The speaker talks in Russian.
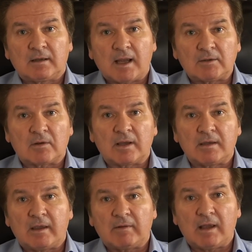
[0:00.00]
которые
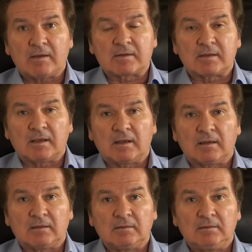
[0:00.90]
не
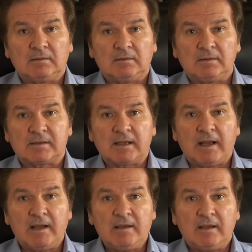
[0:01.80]
являются
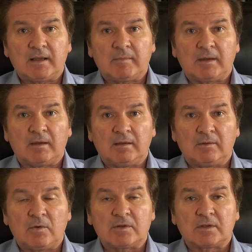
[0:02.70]
закоренелыми,
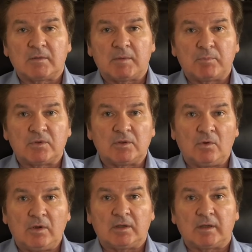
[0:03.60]
конченными
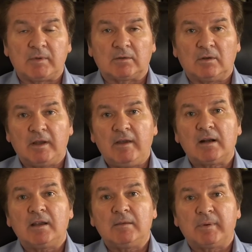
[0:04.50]
путиноидами, то,
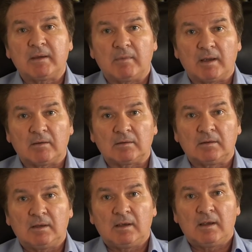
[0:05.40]
наверное, они
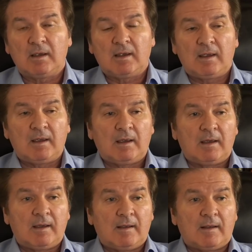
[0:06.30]
понимают,
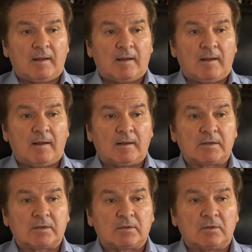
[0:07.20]
а,
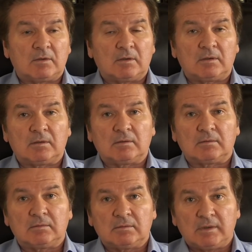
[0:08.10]

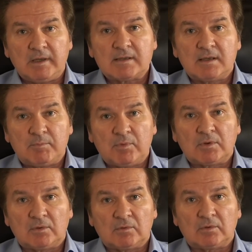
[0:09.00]
что если
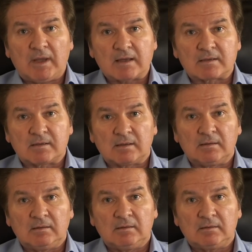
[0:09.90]
Путину
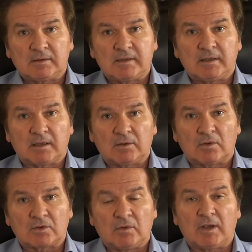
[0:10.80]
удастся сделать
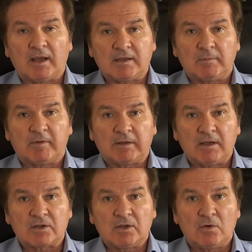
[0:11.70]
то, что он хотел бы в
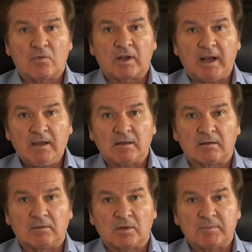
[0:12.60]
отношении
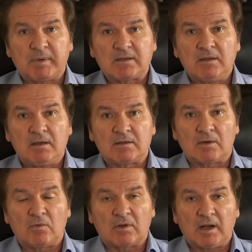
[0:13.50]
Украины, то есть починить
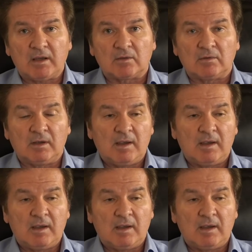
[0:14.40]
себе Украину,